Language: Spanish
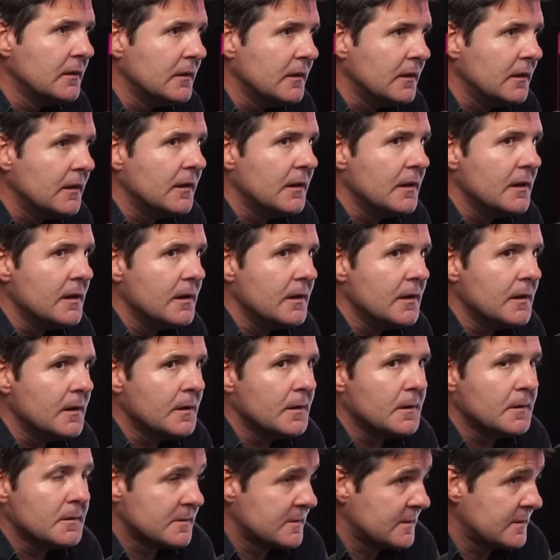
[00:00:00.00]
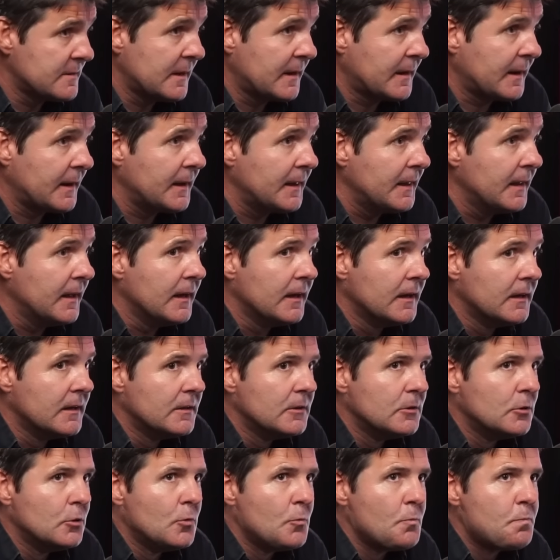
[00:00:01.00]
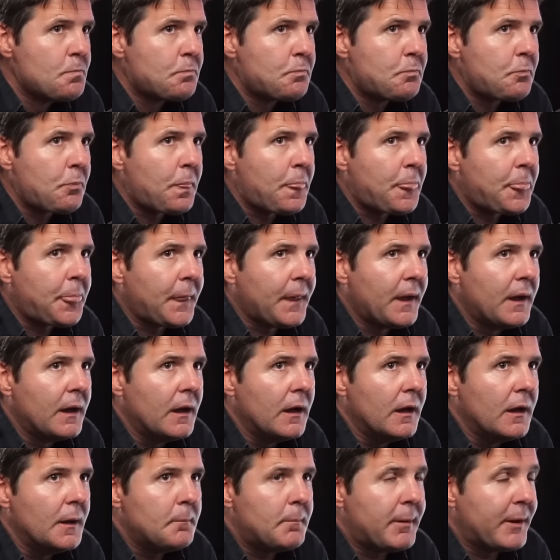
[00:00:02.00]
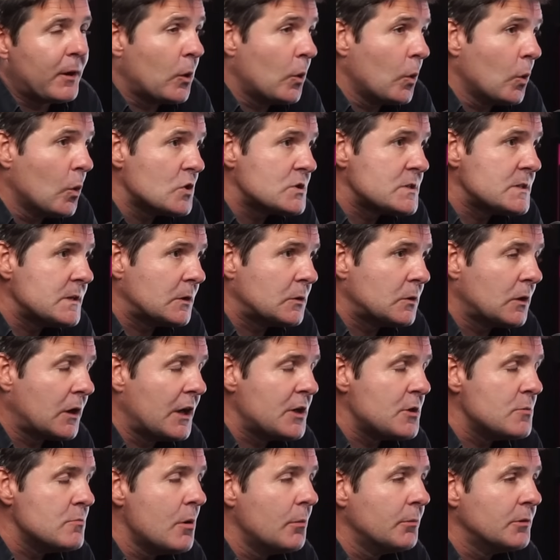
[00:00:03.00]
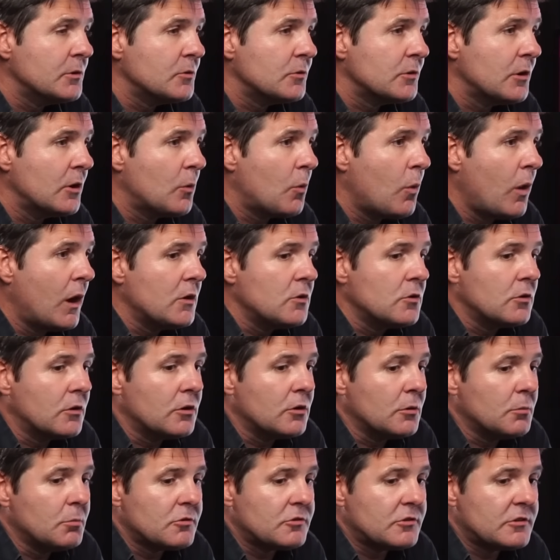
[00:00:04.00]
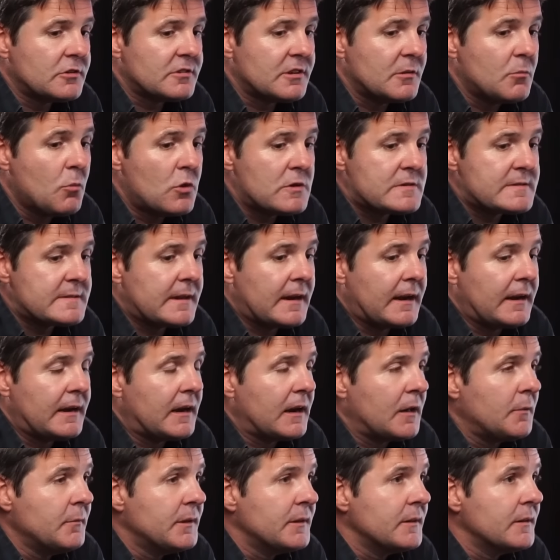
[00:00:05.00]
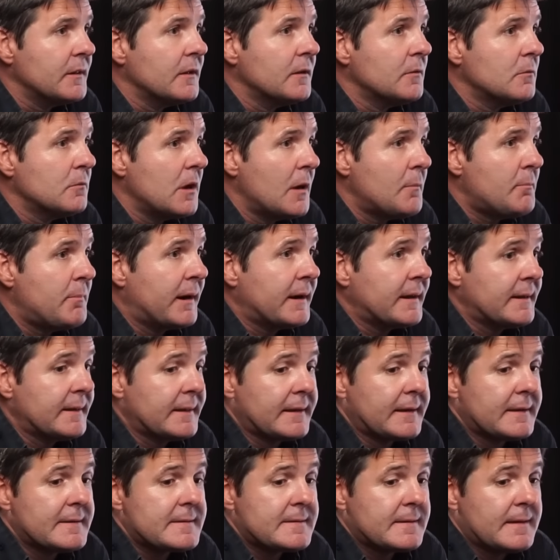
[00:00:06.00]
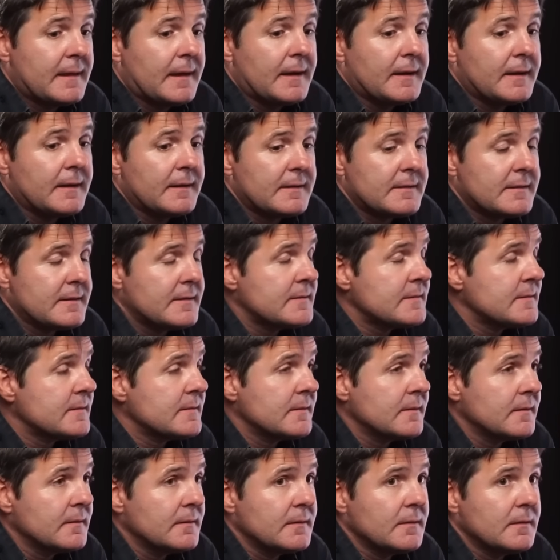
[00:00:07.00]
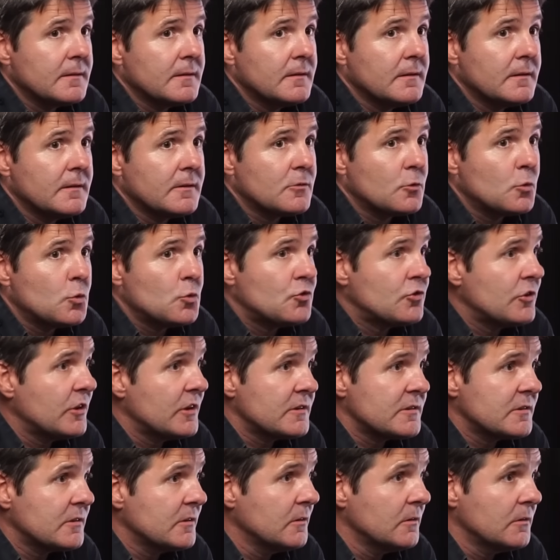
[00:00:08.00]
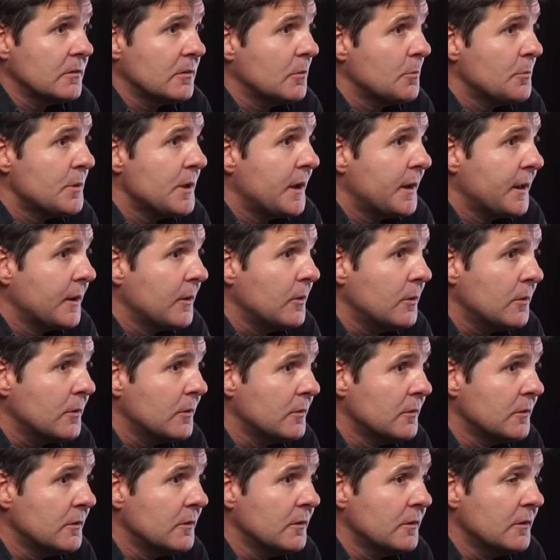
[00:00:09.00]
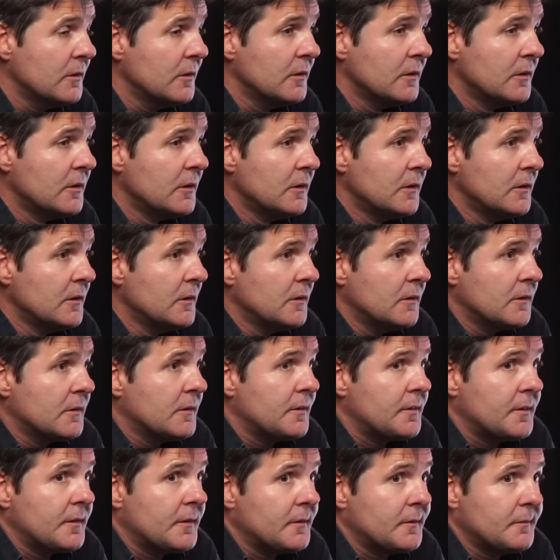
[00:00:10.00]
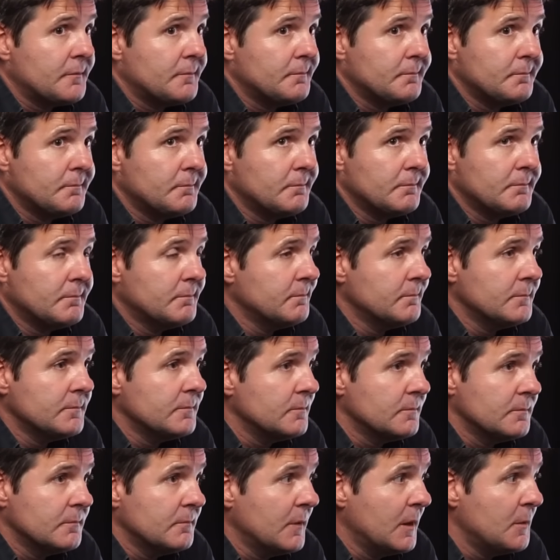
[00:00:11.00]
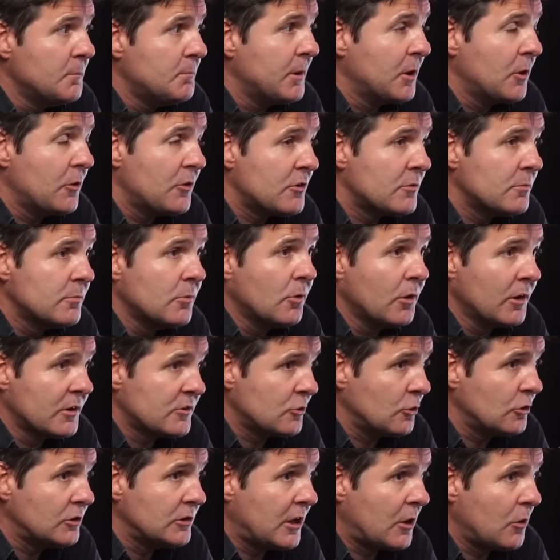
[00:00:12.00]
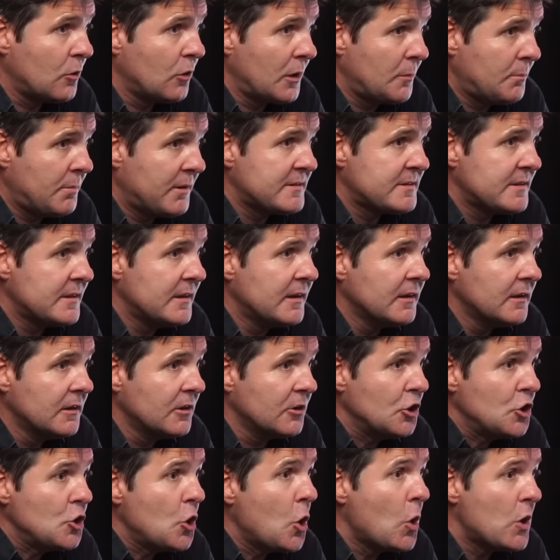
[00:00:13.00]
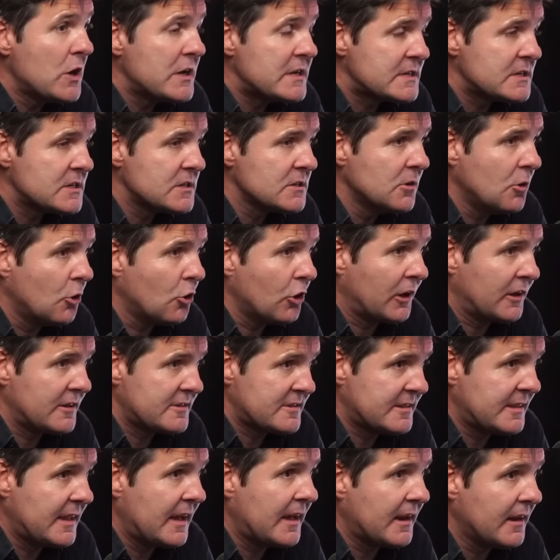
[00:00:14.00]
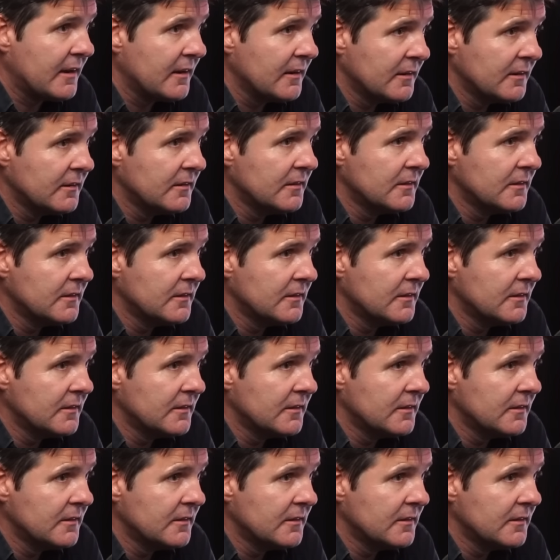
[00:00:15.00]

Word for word: eh, esa es la realidad. Eh, pero luego es cierto que hay un momento en el cual yo creo pues, que se muestra claramente una parte que está ahí en esas eh, escuchas con, Villarejo. Eh, es decir, mm, el periodismo, que es contar lo que pasa, no es orquestar